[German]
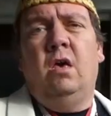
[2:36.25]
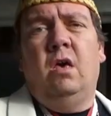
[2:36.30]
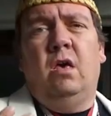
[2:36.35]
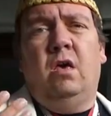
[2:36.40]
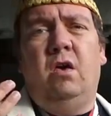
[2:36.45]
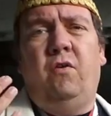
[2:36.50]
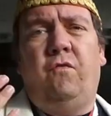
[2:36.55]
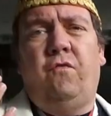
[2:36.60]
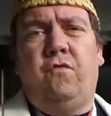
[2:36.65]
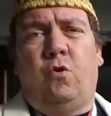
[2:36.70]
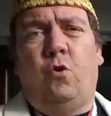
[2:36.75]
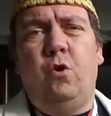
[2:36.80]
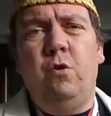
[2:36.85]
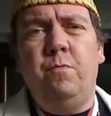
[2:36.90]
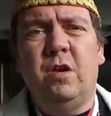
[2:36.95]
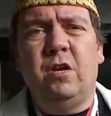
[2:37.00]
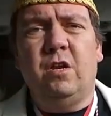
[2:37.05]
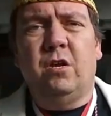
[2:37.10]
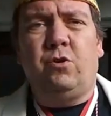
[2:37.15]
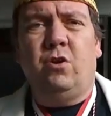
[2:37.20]
ich freue
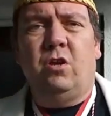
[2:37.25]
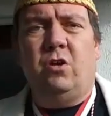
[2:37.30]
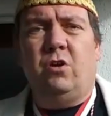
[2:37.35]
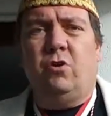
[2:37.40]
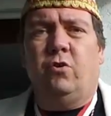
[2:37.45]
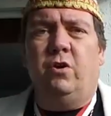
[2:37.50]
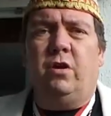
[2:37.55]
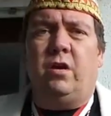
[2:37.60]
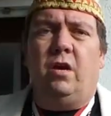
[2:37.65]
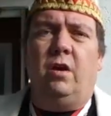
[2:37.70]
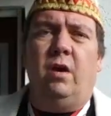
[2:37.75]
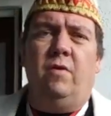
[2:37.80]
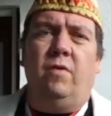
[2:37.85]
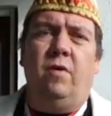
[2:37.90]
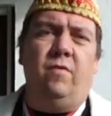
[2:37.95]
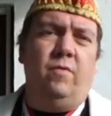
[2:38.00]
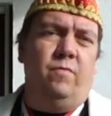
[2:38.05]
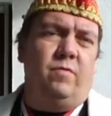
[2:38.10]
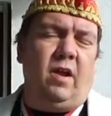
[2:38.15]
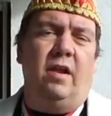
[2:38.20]
mich natürlich, euch
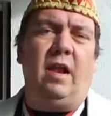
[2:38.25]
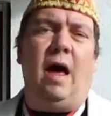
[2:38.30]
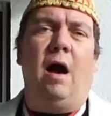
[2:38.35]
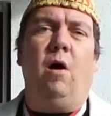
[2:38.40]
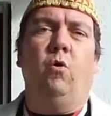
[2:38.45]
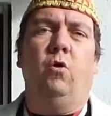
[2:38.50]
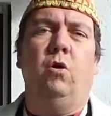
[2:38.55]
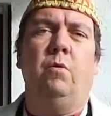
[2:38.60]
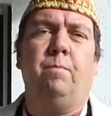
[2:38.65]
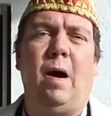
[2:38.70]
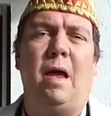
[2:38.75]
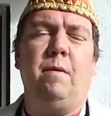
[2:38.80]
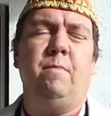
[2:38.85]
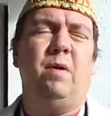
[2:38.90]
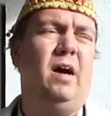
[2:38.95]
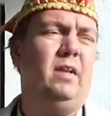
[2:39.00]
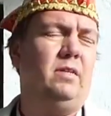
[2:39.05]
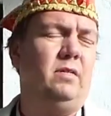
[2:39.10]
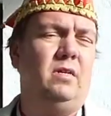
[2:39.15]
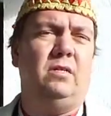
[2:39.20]
dann auch
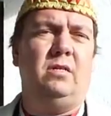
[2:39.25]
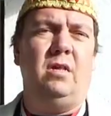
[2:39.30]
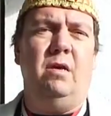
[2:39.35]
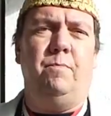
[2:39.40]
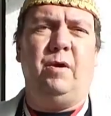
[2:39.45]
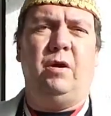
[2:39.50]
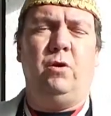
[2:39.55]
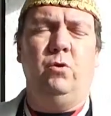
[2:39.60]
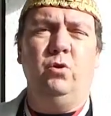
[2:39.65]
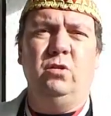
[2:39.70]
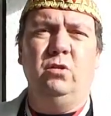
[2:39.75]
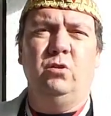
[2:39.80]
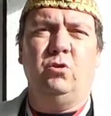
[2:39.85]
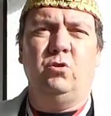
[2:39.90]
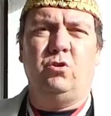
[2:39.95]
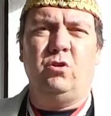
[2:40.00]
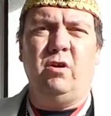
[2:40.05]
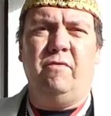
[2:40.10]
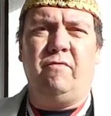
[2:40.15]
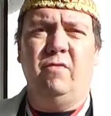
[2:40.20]
beim HCC begrüßen zu
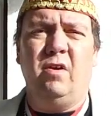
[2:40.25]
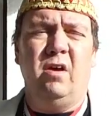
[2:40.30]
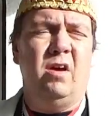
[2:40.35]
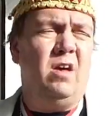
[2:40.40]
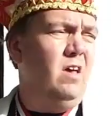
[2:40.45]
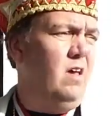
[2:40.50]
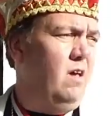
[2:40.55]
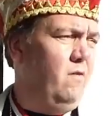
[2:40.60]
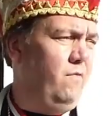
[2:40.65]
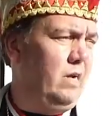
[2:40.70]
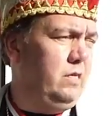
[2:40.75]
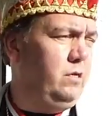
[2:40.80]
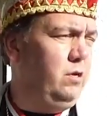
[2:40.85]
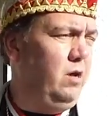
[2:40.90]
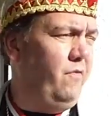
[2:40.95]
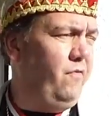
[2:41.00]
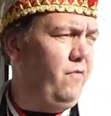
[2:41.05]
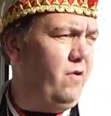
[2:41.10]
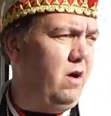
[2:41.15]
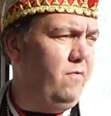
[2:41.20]
dürfen. Falls ihr
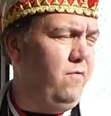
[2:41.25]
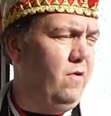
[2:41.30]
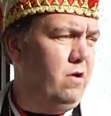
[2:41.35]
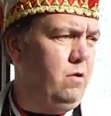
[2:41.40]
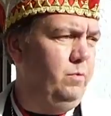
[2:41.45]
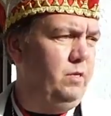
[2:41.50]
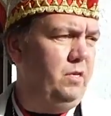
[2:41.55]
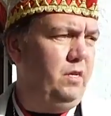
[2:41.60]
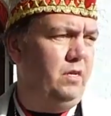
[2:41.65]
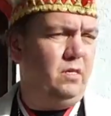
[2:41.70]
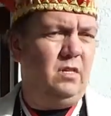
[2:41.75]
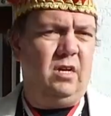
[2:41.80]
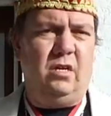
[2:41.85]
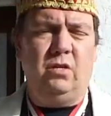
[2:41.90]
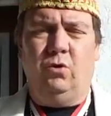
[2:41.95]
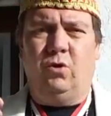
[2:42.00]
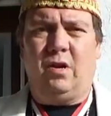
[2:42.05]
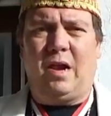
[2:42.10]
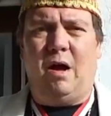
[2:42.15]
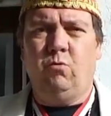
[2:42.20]
euch fragt, warum es jetzt da
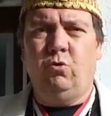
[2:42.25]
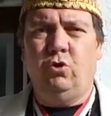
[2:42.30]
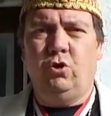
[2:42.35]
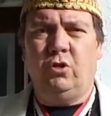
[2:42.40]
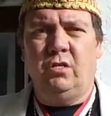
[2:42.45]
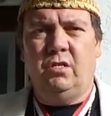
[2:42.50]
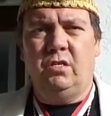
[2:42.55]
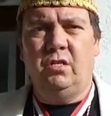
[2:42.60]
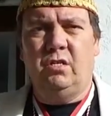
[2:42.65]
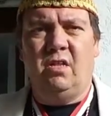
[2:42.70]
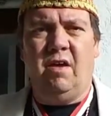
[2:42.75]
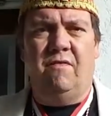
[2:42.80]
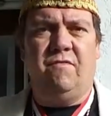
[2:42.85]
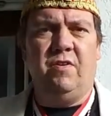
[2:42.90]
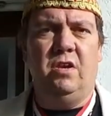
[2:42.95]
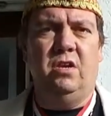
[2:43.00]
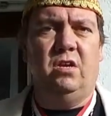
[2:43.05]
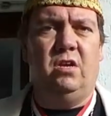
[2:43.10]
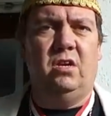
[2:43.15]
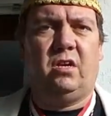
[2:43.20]
so rauscht, das ist der
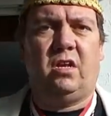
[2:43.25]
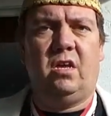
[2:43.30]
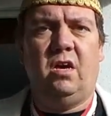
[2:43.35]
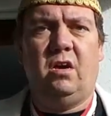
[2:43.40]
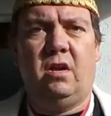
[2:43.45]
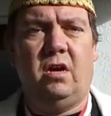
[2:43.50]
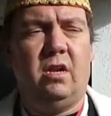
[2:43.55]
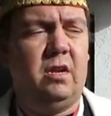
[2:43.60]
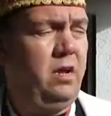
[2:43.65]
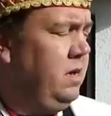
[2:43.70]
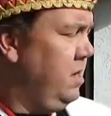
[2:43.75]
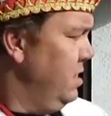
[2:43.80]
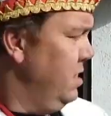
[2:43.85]
Wind, ich drehe gerade